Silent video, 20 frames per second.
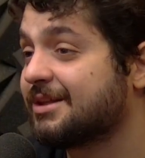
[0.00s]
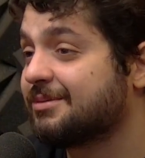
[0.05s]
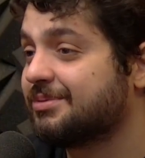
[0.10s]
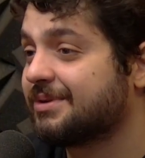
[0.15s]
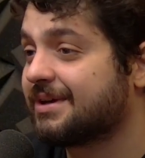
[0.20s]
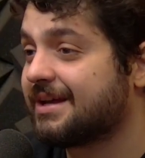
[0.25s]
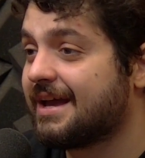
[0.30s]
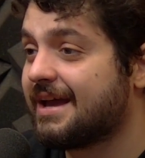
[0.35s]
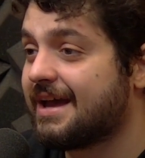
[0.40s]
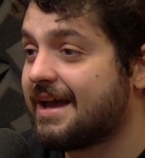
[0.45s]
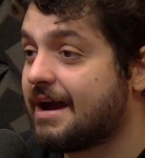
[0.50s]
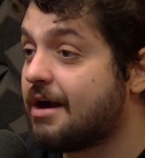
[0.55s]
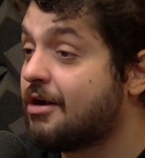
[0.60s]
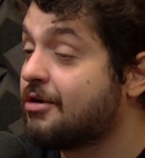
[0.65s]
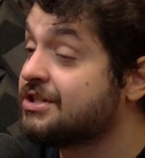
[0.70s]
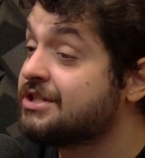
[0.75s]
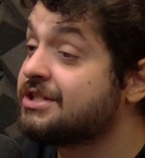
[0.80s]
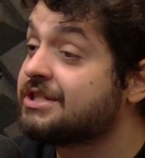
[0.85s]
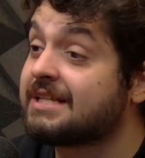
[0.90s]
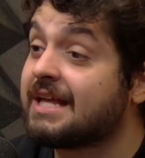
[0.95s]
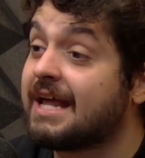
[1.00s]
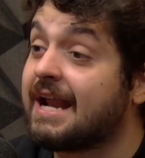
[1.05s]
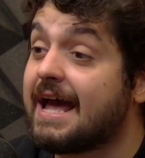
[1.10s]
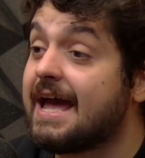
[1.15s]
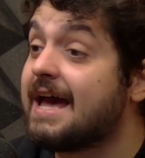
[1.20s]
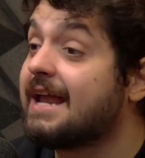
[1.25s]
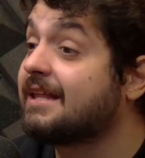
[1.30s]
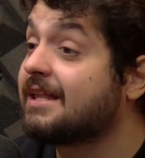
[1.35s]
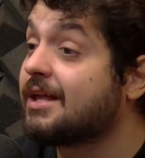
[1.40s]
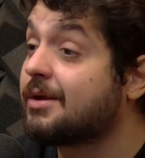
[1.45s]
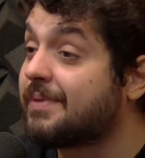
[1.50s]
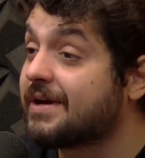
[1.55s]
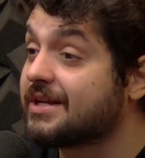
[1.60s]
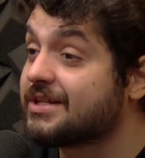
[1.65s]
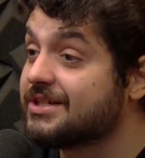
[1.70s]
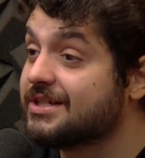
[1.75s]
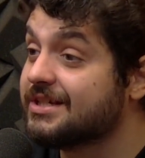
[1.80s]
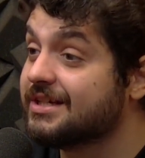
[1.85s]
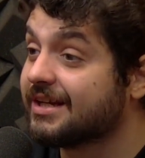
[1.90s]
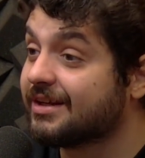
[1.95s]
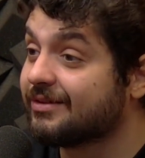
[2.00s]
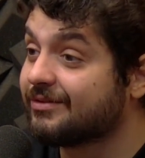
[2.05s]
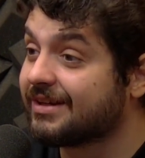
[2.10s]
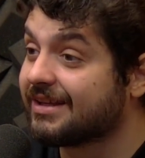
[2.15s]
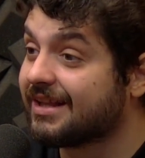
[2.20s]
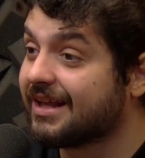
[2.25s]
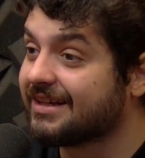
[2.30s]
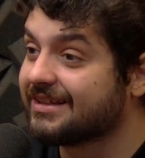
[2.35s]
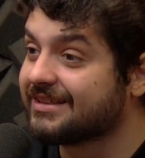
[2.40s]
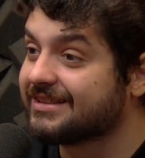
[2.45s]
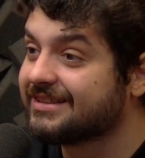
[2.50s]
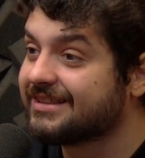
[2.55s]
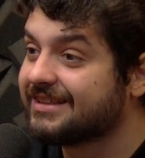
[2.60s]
porque a gente está na era da empatia, na verdade